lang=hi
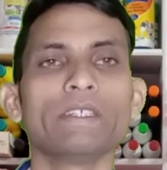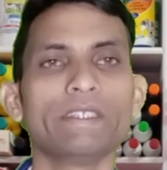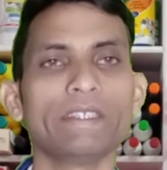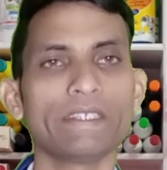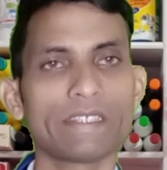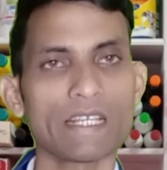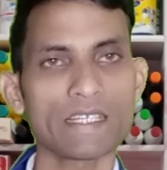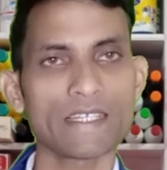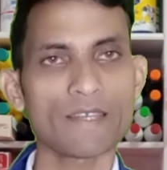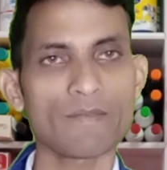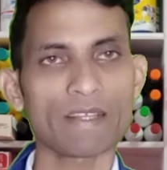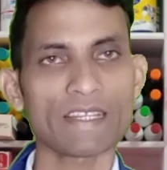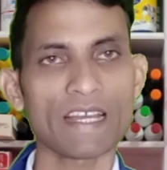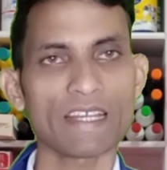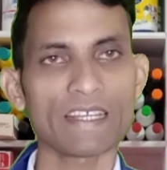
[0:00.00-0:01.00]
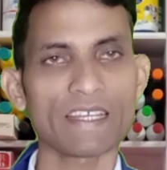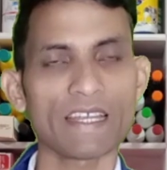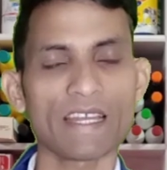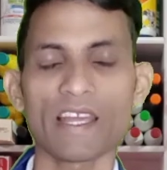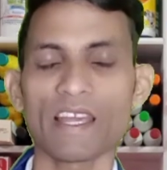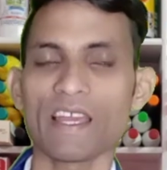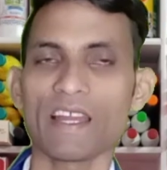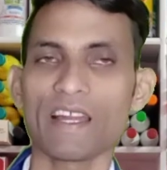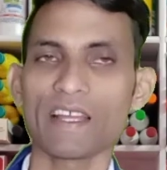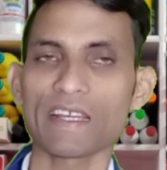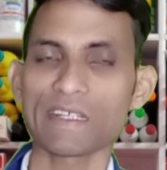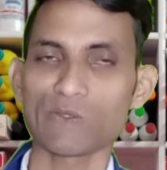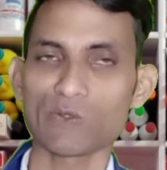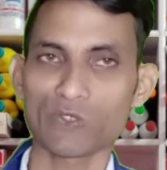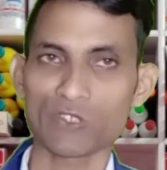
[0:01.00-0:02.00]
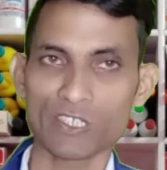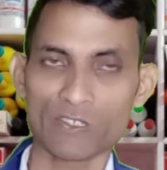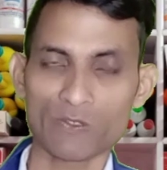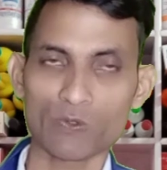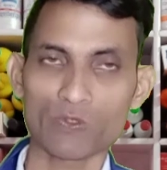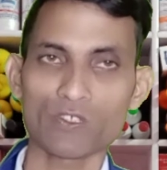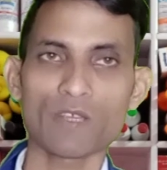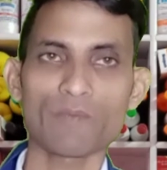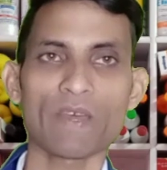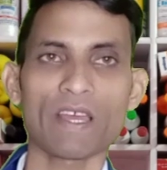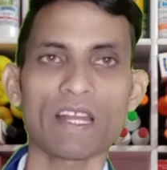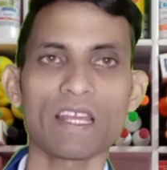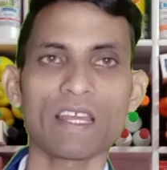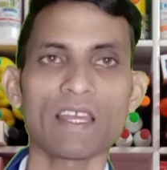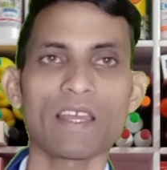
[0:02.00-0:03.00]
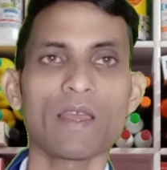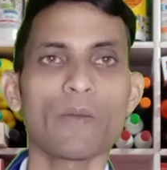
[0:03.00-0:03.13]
डिटेल से बताएंगे लेकिन उससे पहले